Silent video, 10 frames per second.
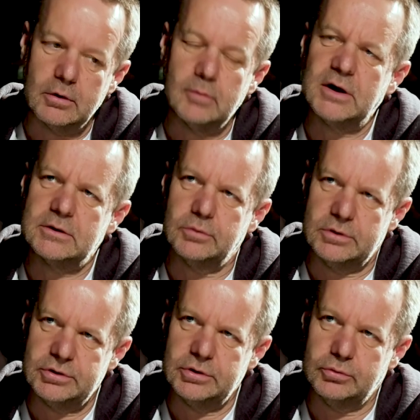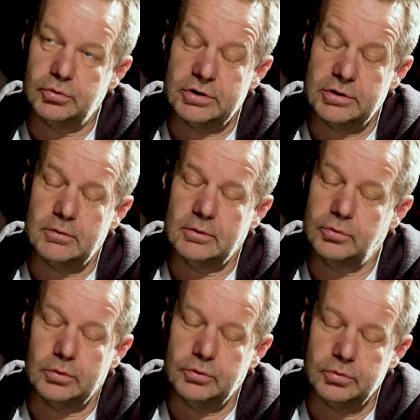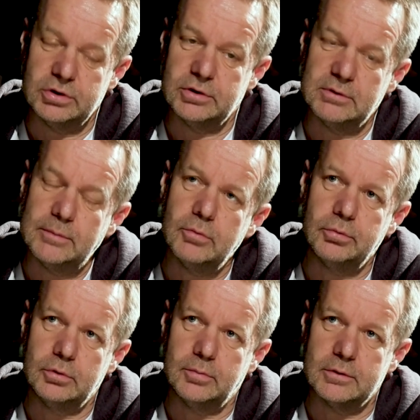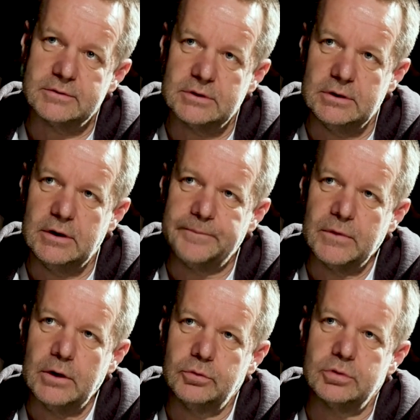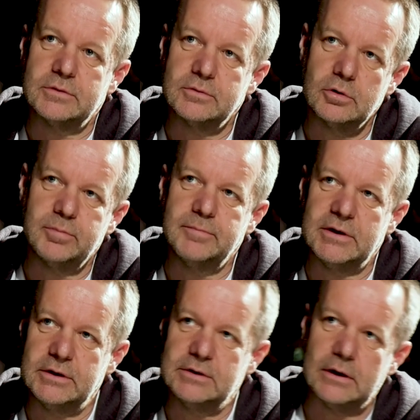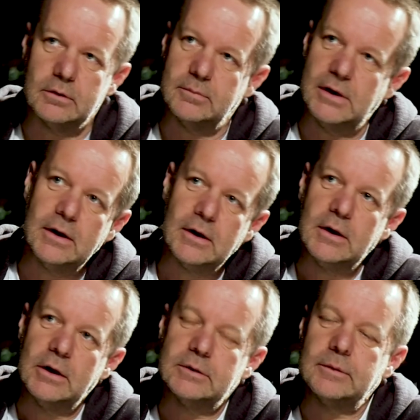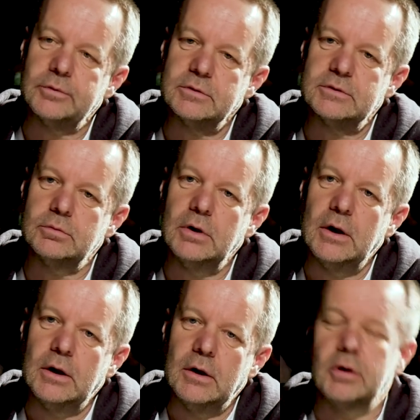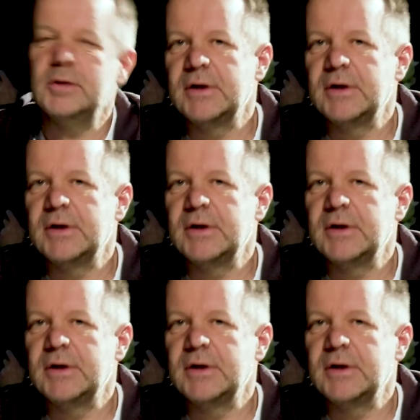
o Romach, którzy, którzy, żyją, którzy żyją na południu Polski, którzy są z grupy Bergitka Roma, to mhm. po prostu oni